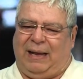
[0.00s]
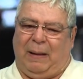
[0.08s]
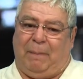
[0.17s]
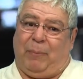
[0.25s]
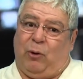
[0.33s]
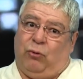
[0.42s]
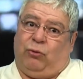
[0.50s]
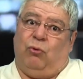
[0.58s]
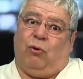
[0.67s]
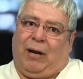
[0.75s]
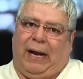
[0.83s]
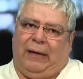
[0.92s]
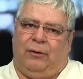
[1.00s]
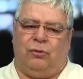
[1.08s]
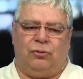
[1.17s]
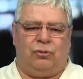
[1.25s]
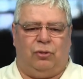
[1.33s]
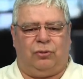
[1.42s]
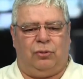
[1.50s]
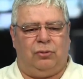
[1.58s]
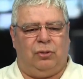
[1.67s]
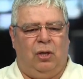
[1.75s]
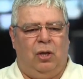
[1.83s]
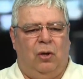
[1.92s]
que produzca en
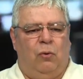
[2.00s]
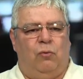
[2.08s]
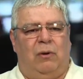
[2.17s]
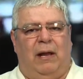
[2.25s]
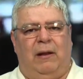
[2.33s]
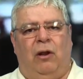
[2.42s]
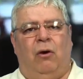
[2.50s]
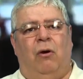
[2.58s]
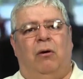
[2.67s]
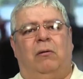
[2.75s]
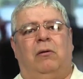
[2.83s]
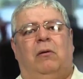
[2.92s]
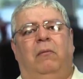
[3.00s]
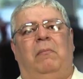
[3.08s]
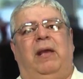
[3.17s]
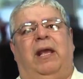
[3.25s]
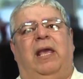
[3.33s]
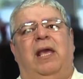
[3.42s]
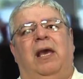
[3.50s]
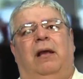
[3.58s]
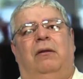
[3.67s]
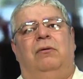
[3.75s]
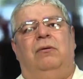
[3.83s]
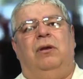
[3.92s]
nosotros un enorme
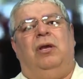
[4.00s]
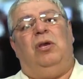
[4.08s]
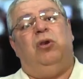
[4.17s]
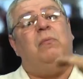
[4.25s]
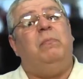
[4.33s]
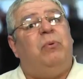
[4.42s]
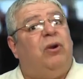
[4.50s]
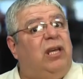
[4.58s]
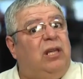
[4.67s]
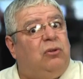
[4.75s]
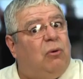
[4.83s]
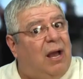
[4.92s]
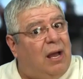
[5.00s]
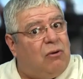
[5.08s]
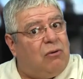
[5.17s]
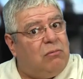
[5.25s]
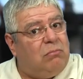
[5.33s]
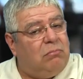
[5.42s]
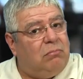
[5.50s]
quiero y un poquito hago.